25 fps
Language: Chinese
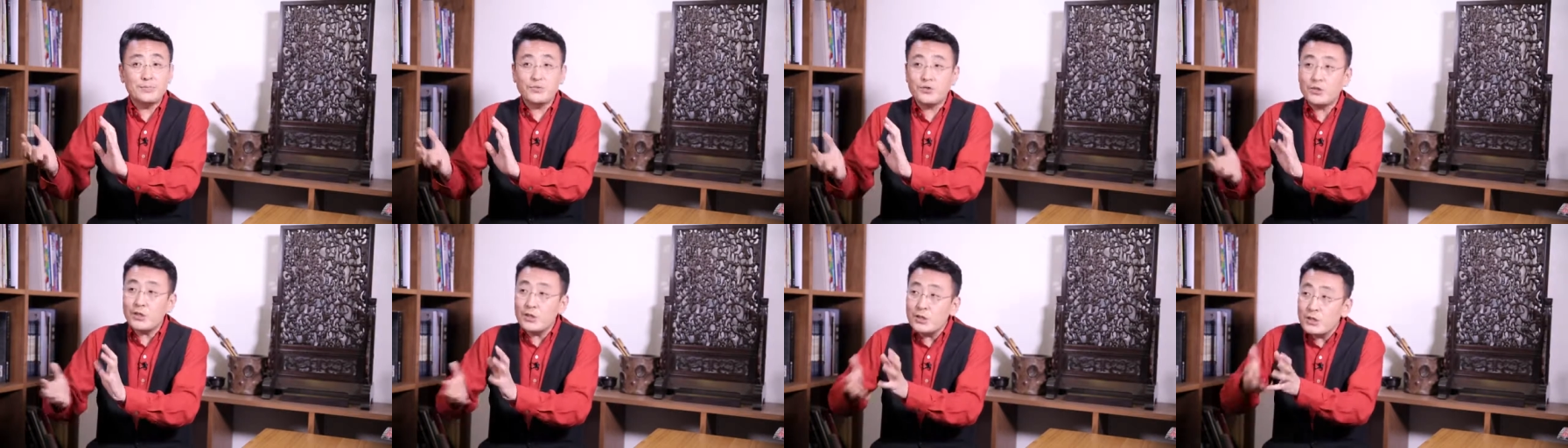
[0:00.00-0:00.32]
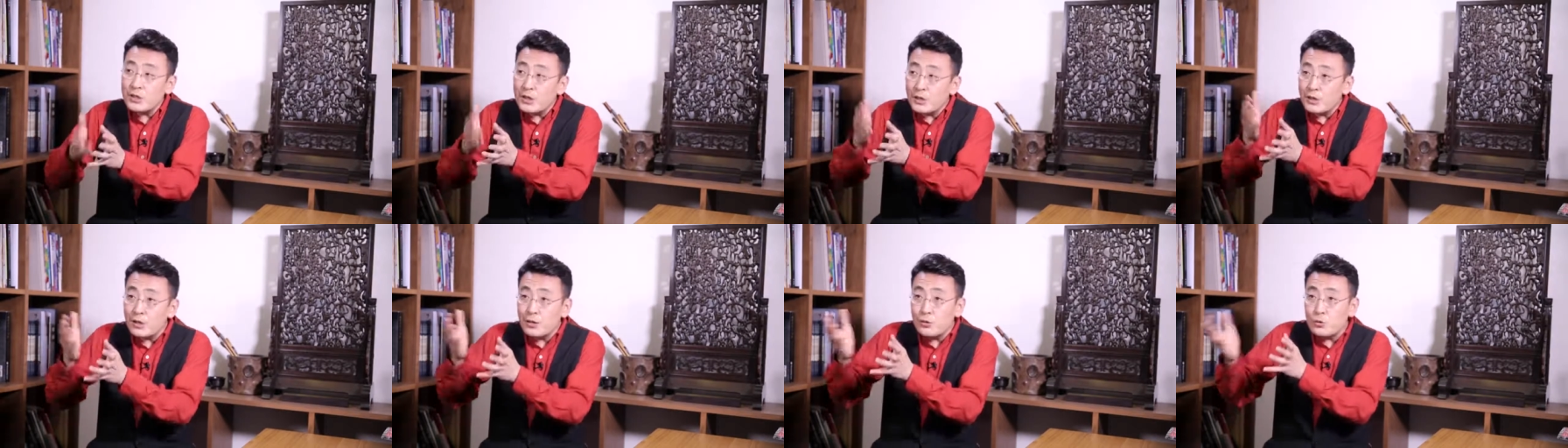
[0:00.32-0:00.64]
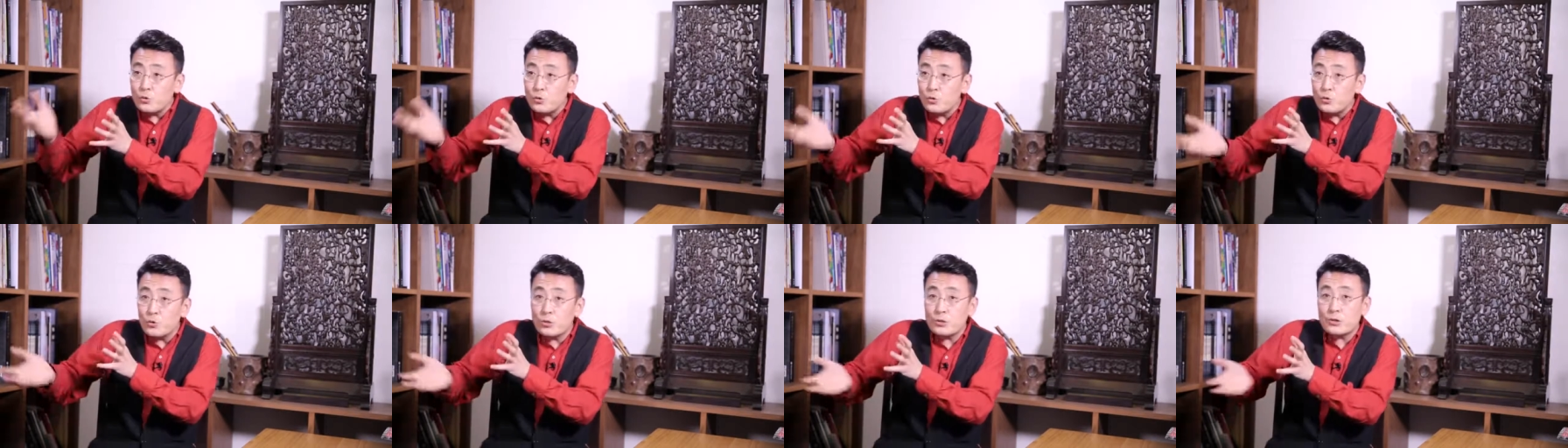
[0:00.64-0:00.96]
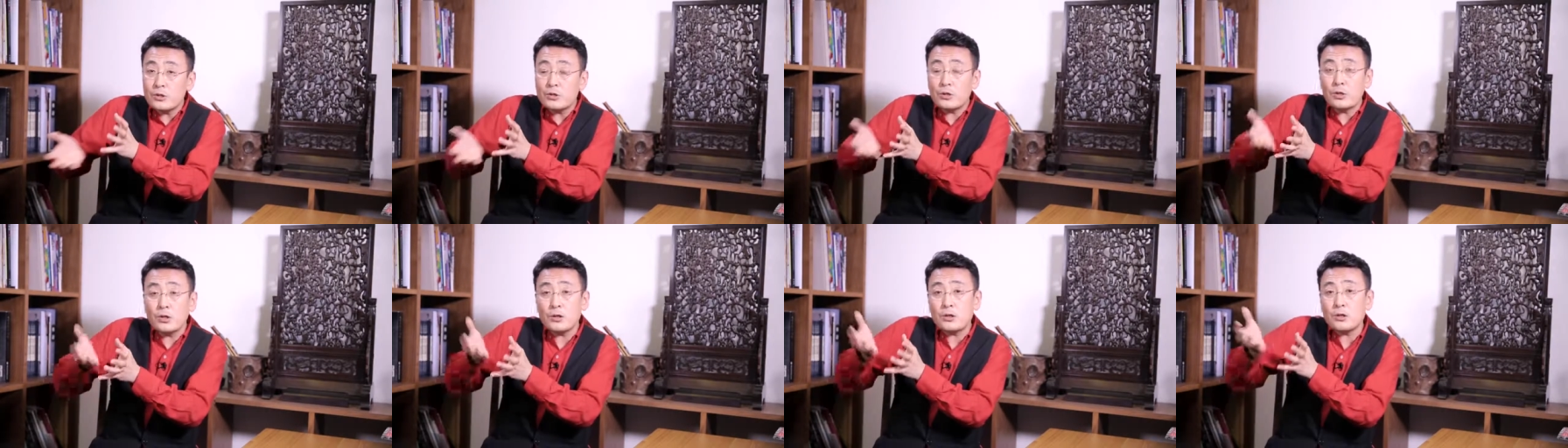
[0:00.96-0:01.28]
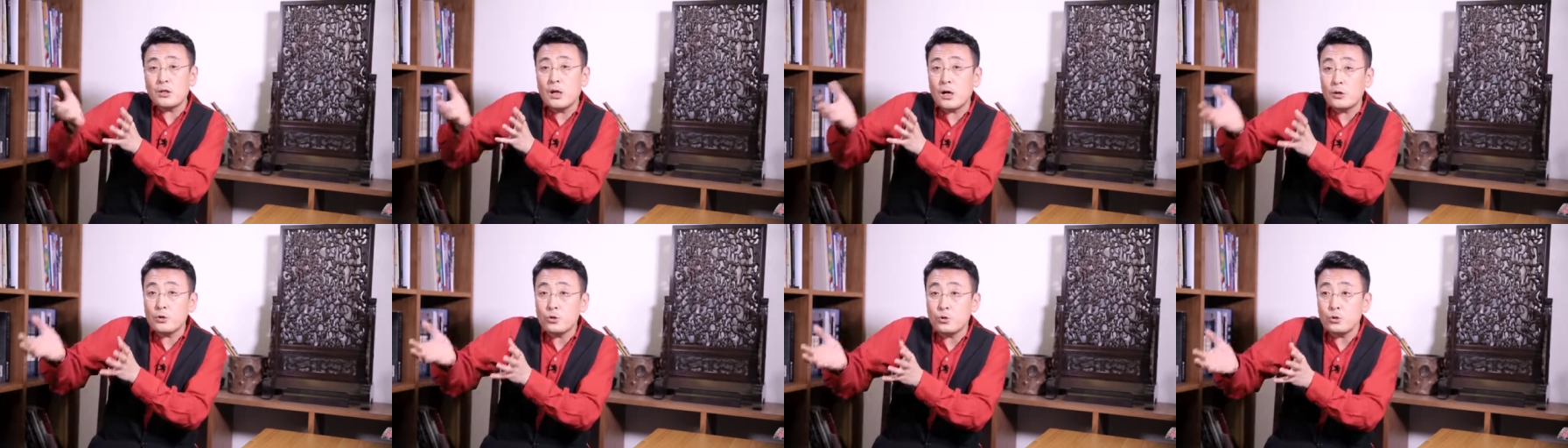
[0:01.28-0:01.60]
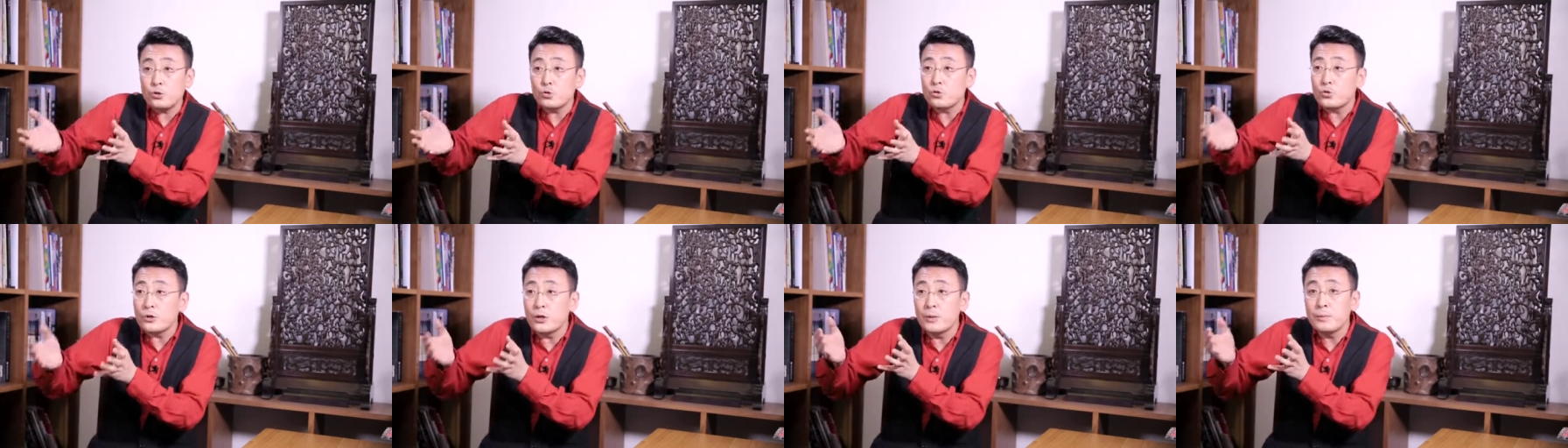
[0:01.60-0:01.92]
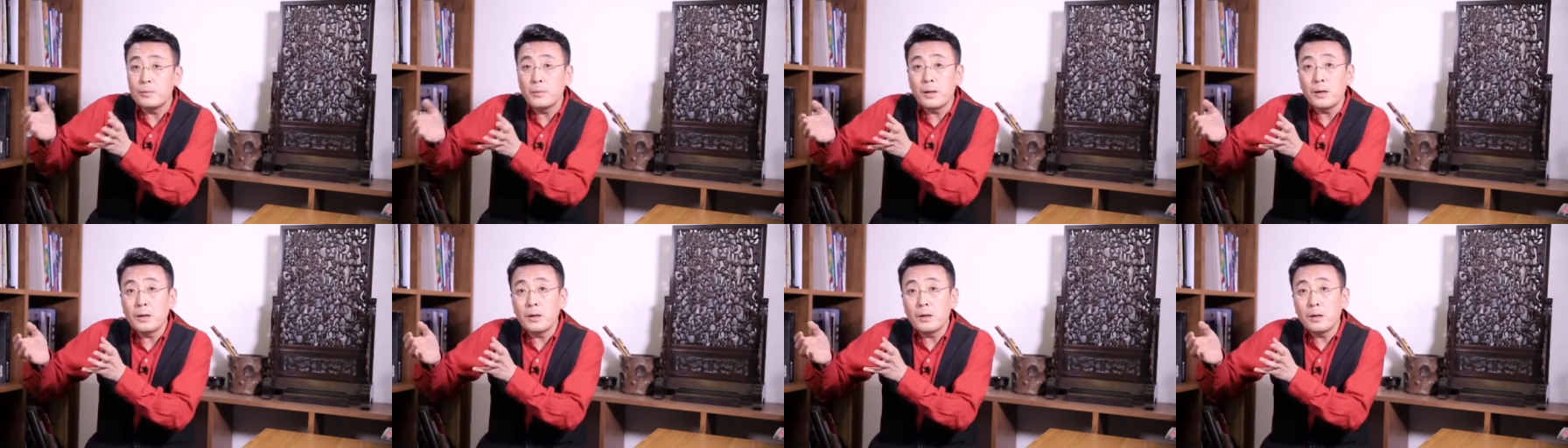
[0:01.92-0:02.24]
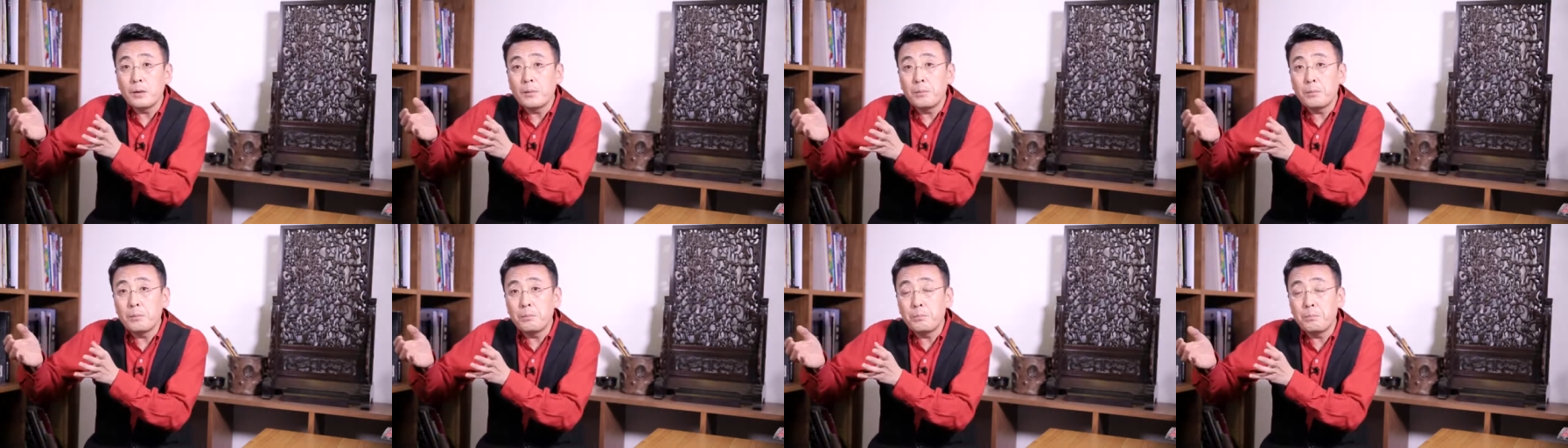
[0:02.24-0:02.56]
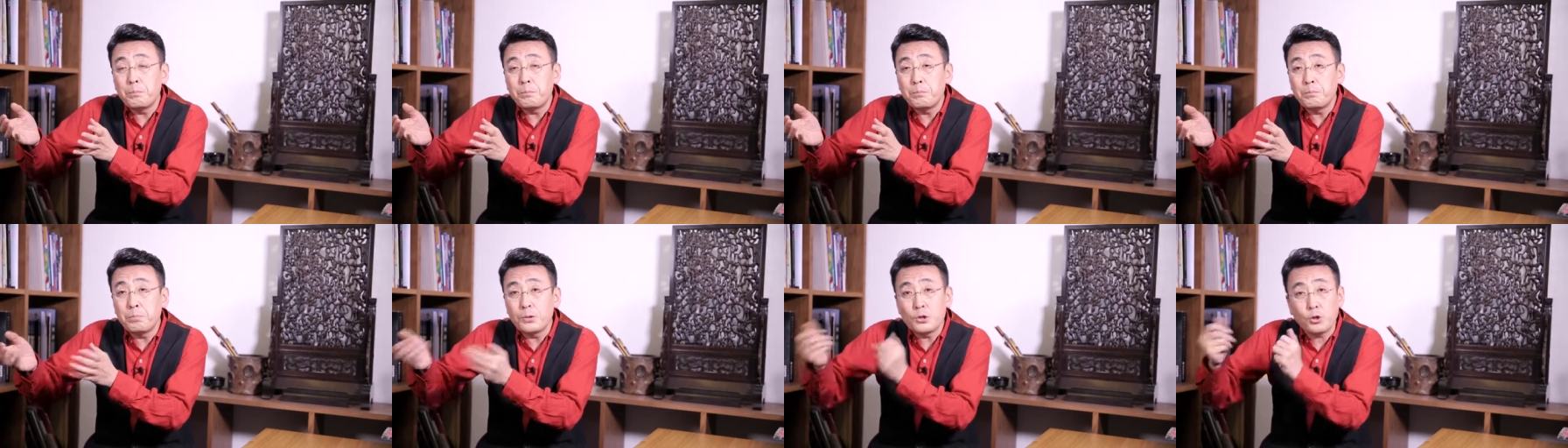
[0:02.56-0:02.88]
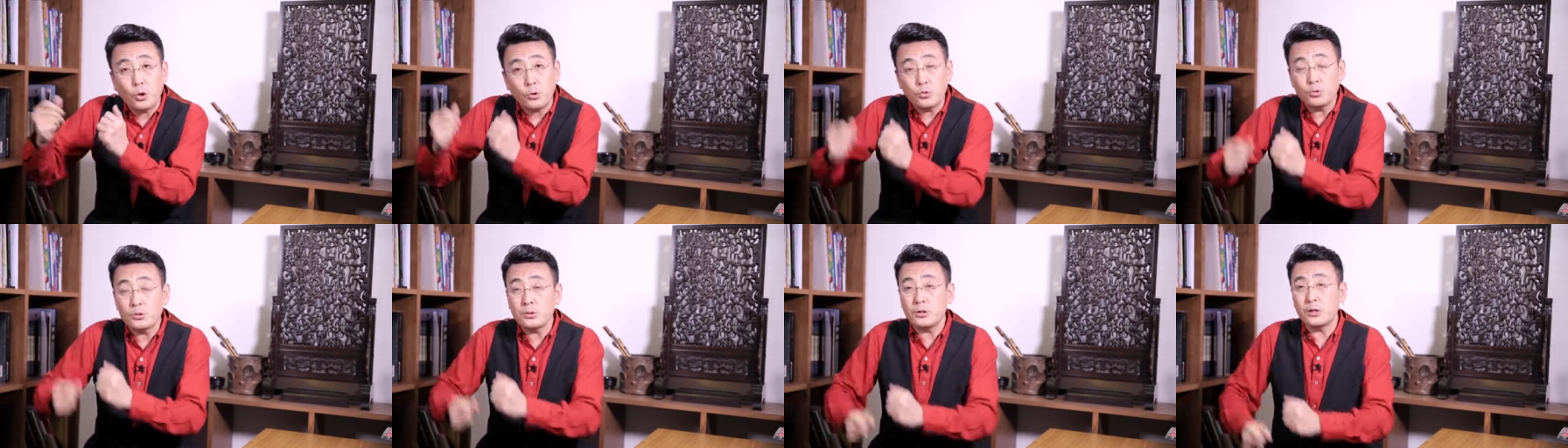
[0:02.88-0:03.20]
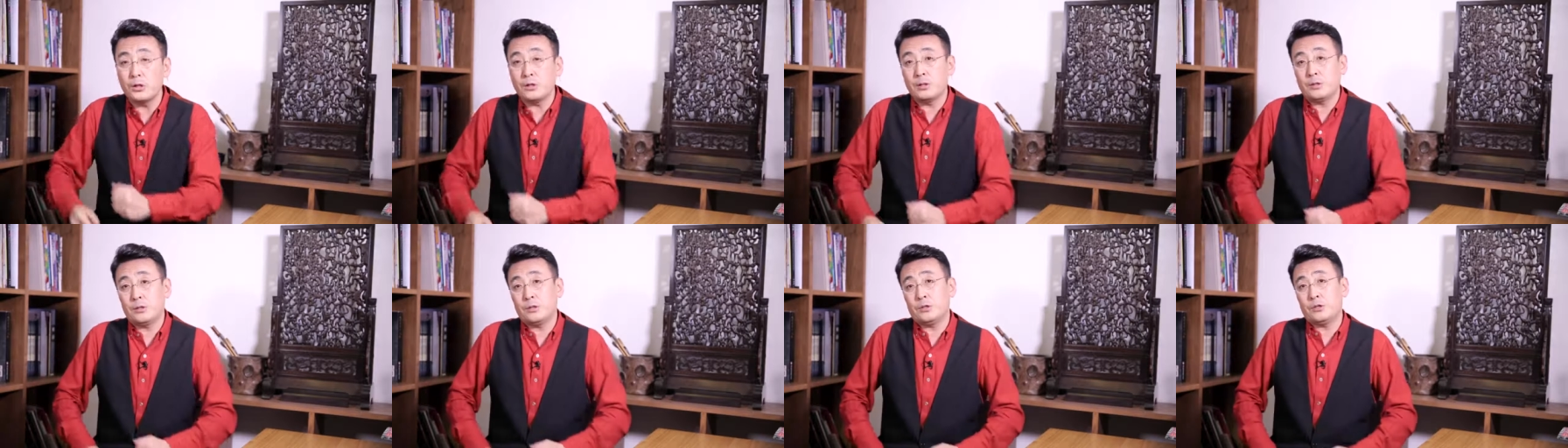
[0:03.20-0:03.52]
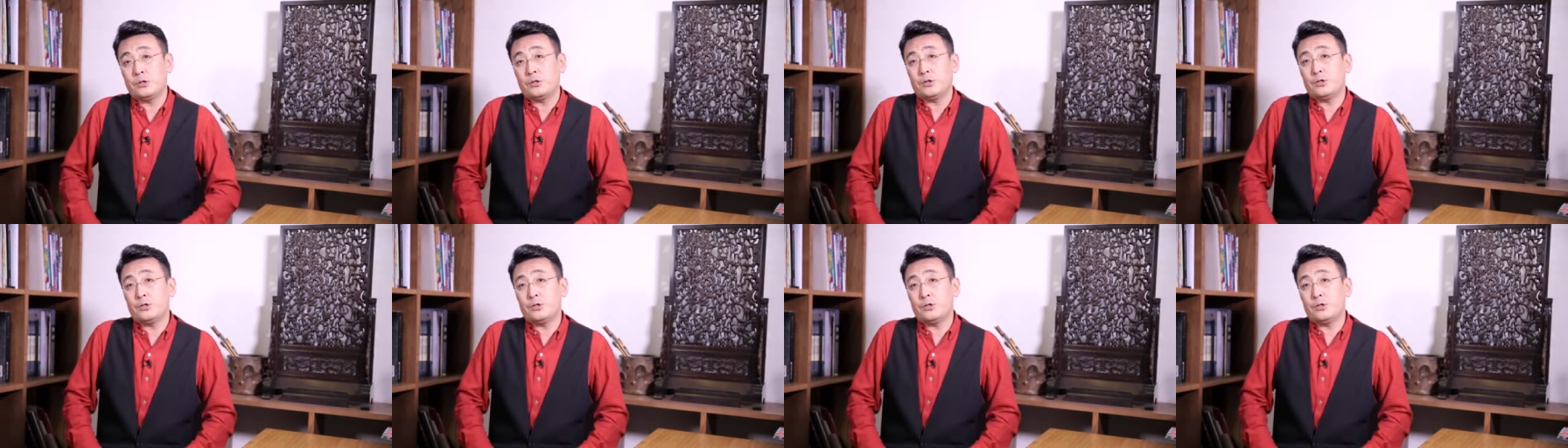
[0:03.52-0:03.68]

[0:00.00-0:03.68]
这些个与这个大多数人不同的。